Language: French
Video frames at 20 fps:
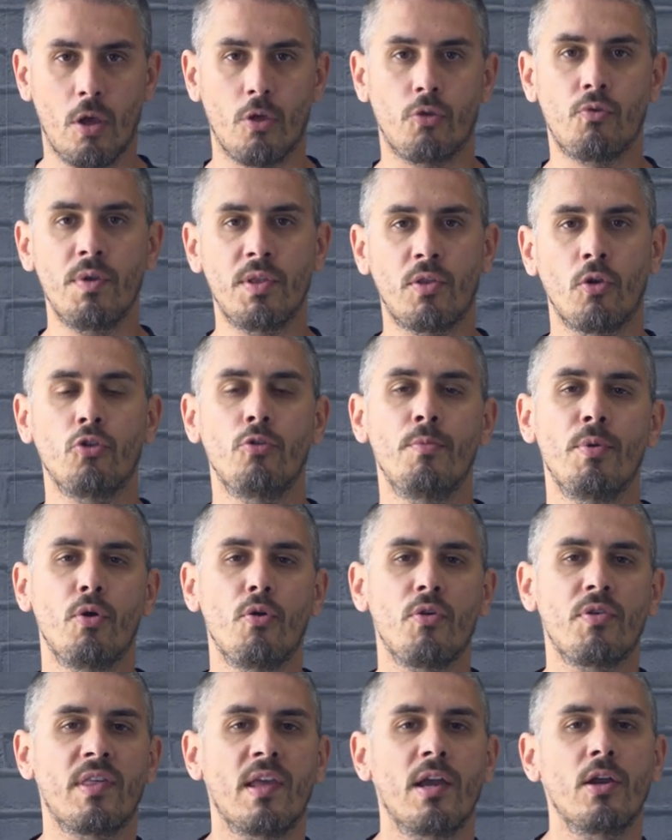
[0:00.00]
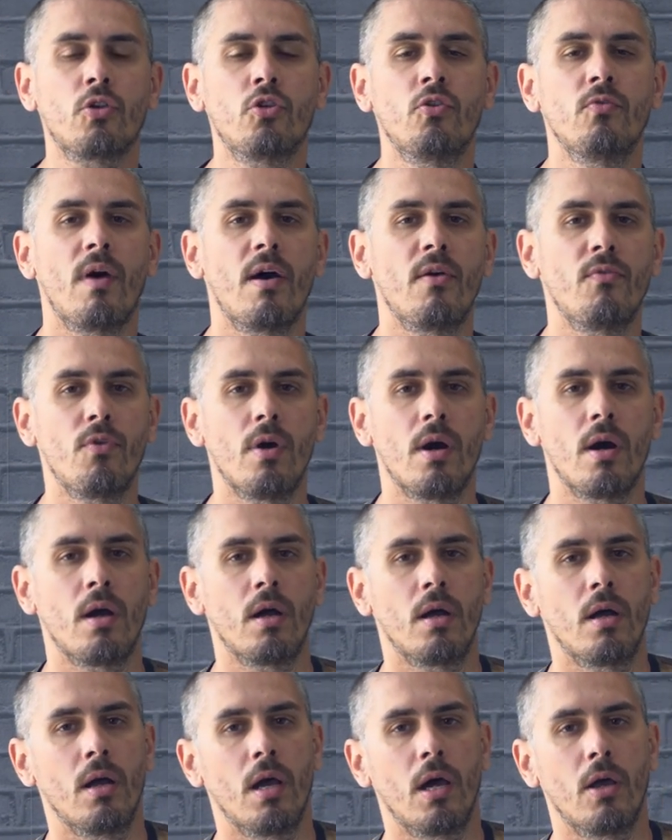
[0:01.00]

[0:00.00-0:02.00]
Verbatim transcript: Ensuite, en numéro 5, tu vas avoir,